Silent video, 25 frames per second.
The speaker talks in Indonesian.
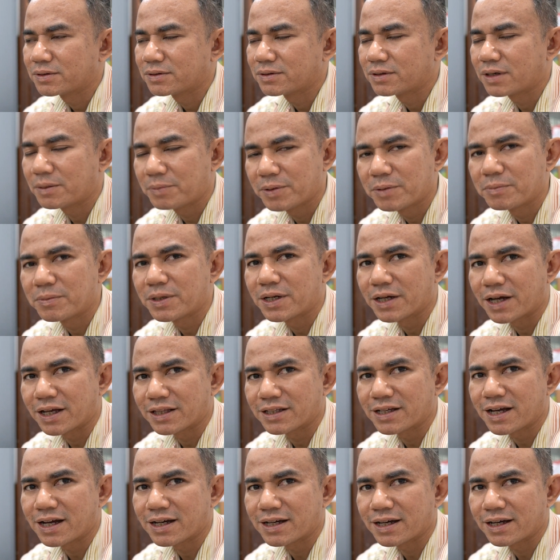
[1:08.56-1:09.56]
lebih mendekat
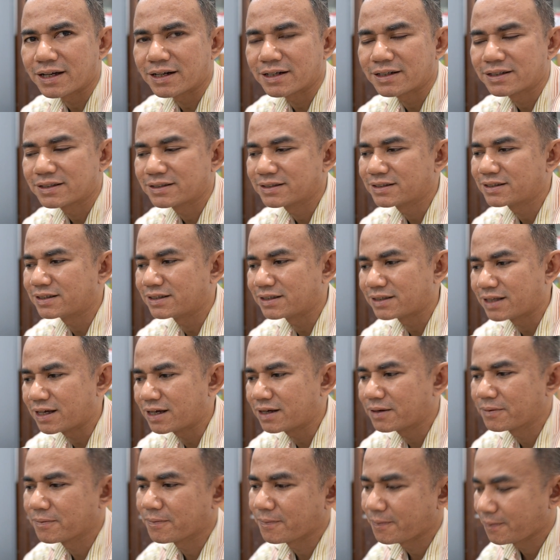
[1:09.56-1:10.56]
ke akar?
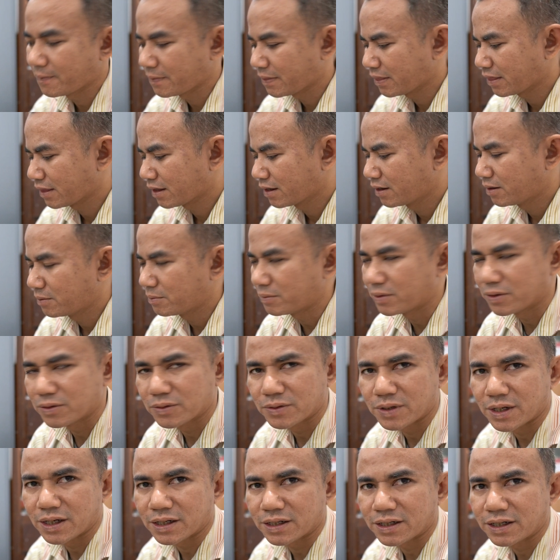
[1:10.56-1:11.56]
Kita
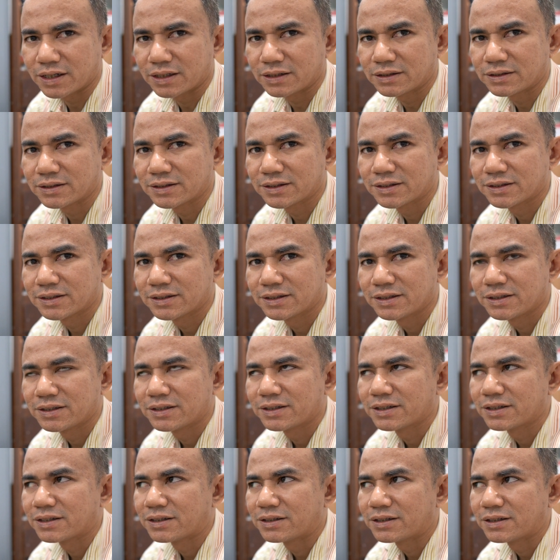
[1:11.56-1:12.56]
menggunakan
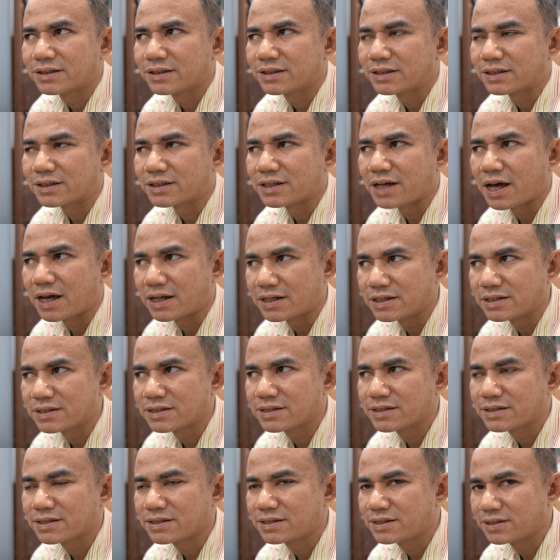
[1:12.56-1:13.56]
garis
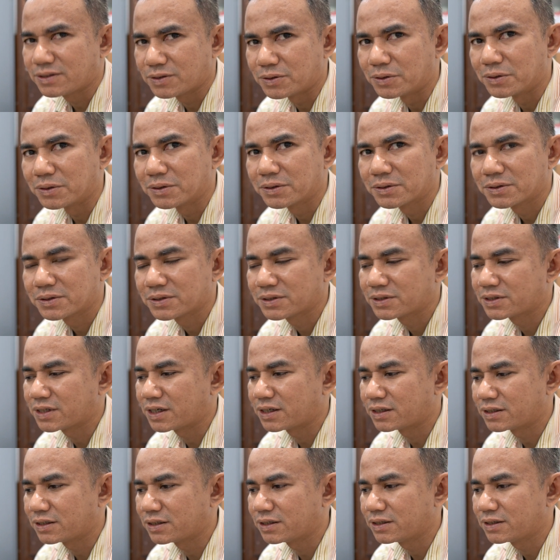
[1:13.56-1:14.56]
singgung
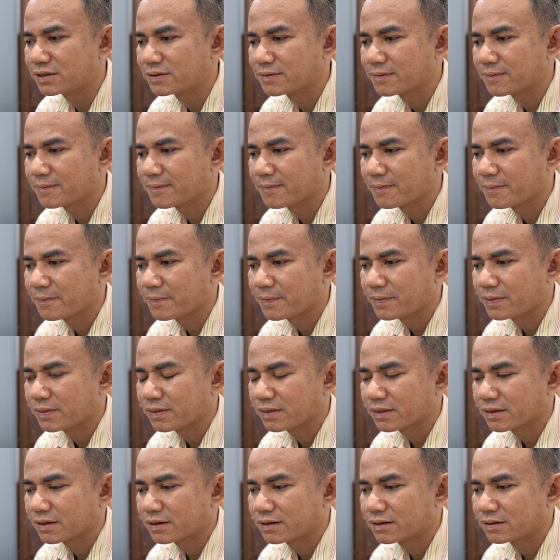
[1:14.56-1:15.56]
dari
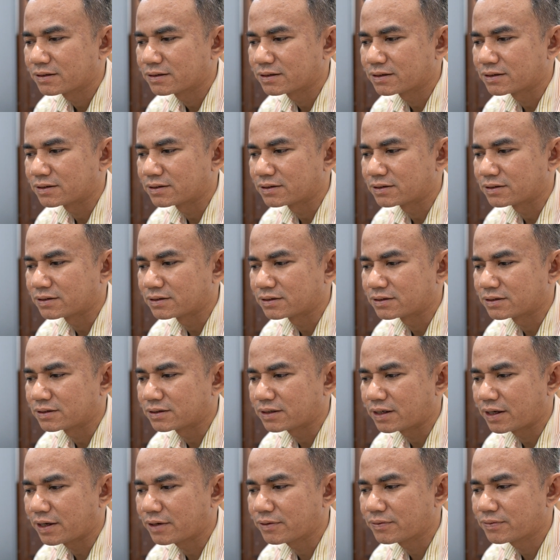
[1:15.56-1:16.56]
uh,
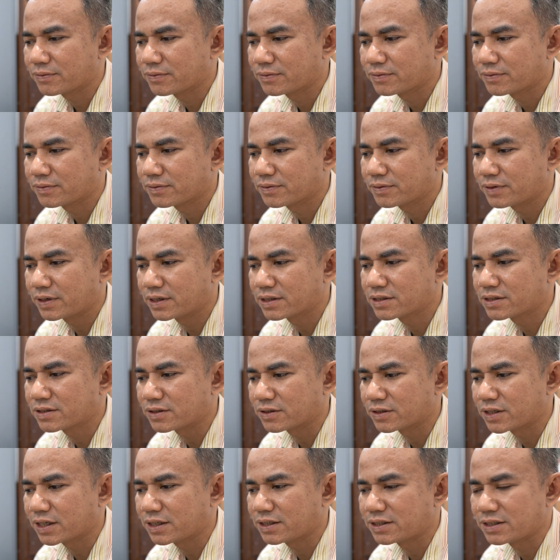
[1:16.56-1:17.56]
f
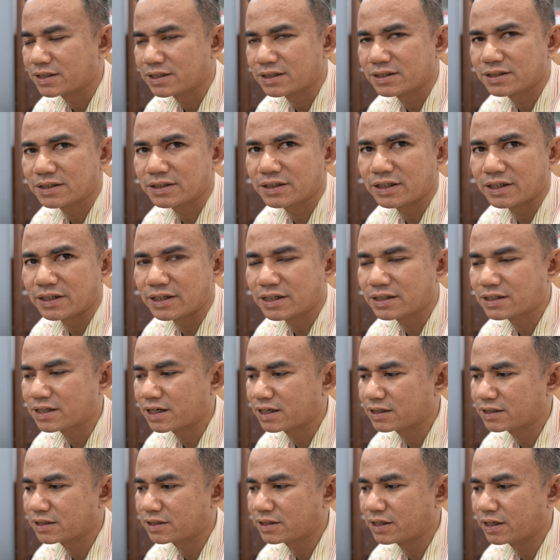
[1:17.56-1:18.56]
0 tadi ya. Titiknya
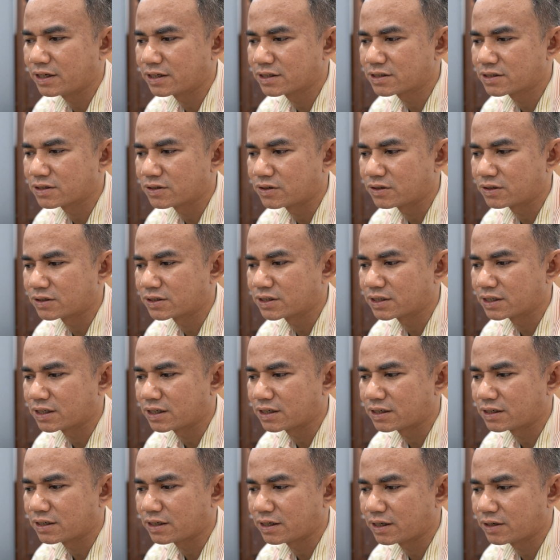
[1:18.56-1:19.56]
adalah titik x0
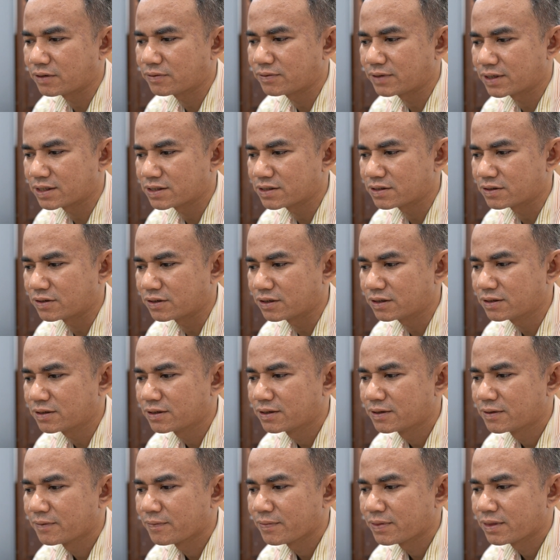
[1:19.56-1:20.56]
dengan f
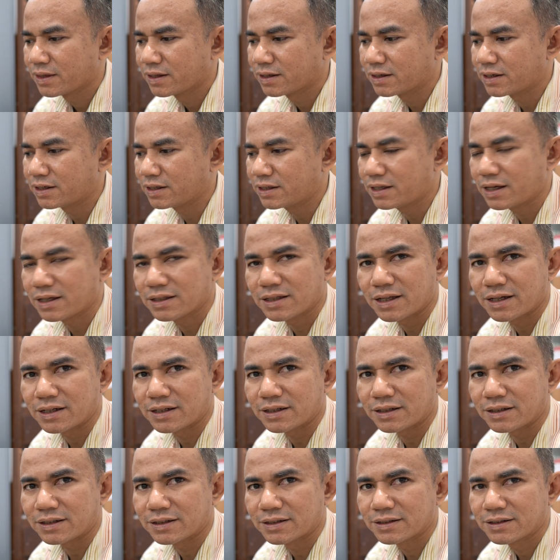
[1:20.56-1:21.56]
0 Kita
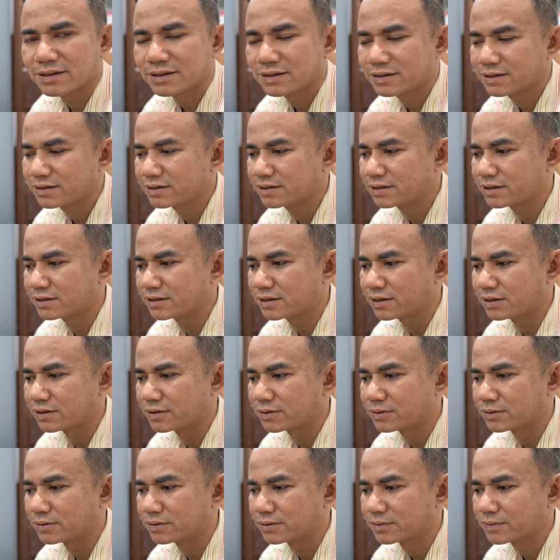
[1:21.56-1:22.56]
tarik titik
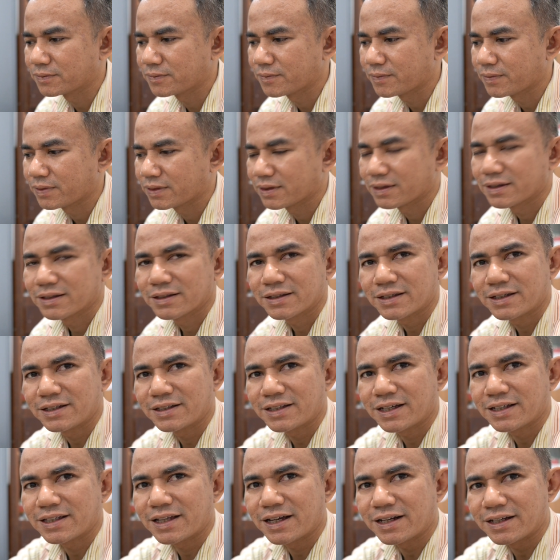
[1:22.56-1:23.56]
itu,
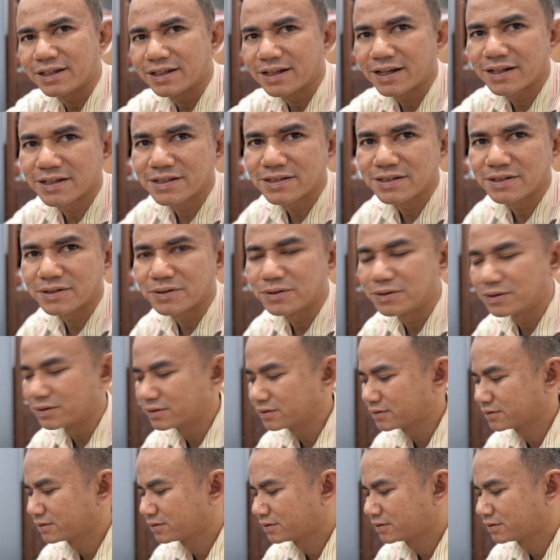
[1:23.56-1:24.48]
kita tarik garis singgung